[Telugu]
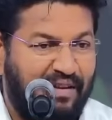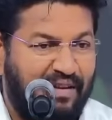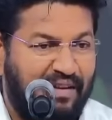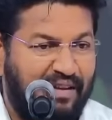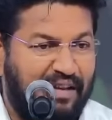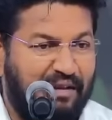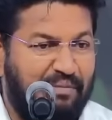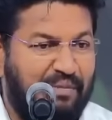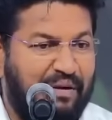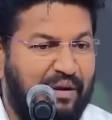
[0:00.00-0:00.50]

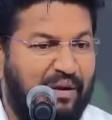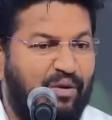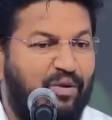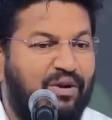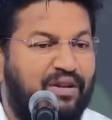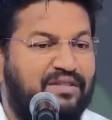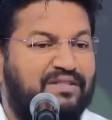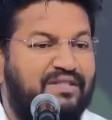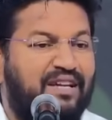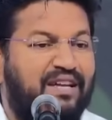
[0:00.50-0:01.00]
ఇక
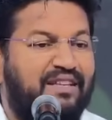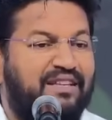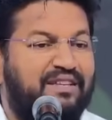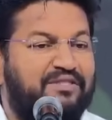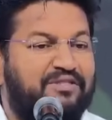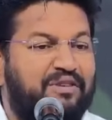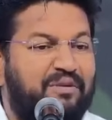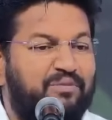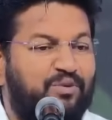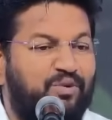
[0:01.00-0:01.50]
పరలోక సైన్య
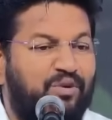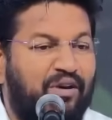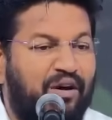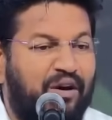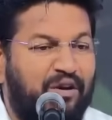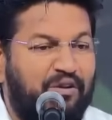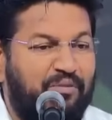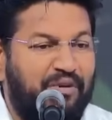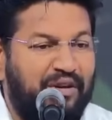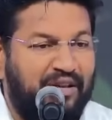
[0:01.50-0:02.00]

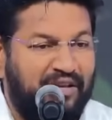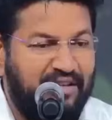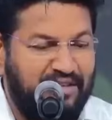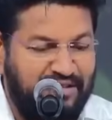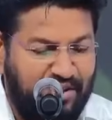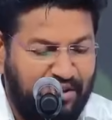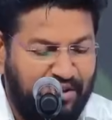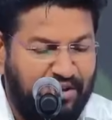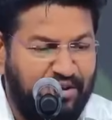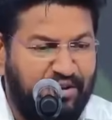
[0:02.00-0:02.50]
సమూహాలు మనకి
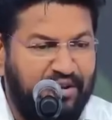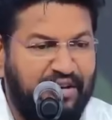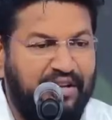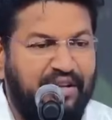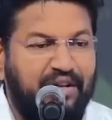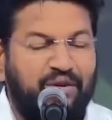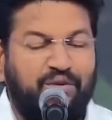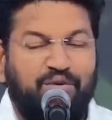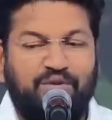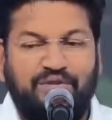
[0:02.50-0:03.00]

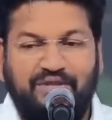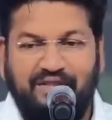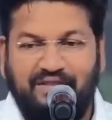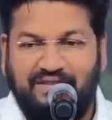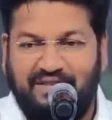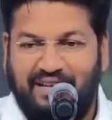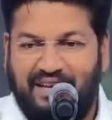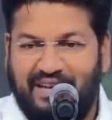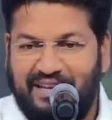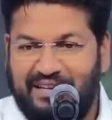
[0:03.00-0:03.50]
సెక్యూరిటీగా
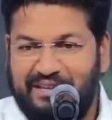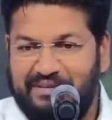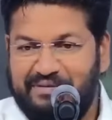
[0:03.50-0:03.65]
వచ్చేసాయి